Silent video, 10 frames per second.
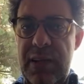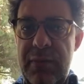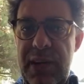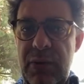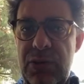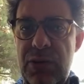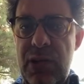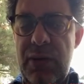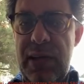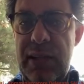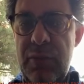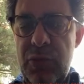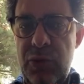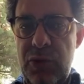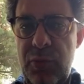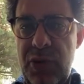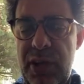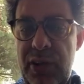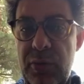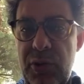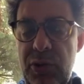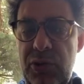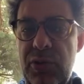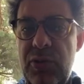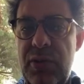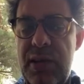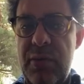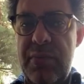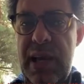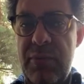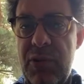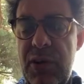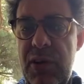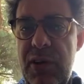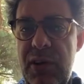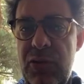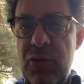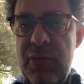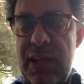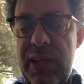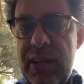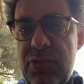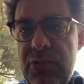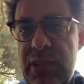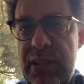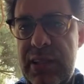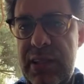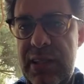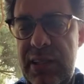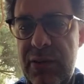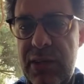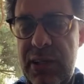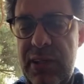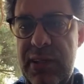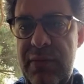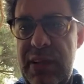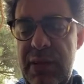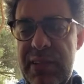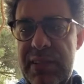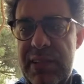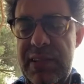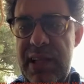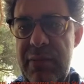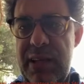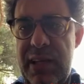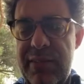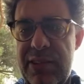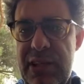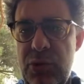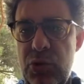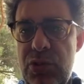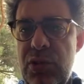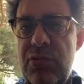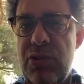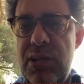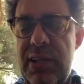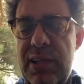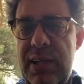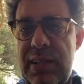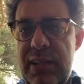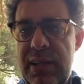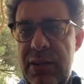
Per quanto riguarda purtroppo l'aeroporto, abbiamo numeri assolutamente ridicoli in termini di passeggeri perché facciamo due soli voli di andata e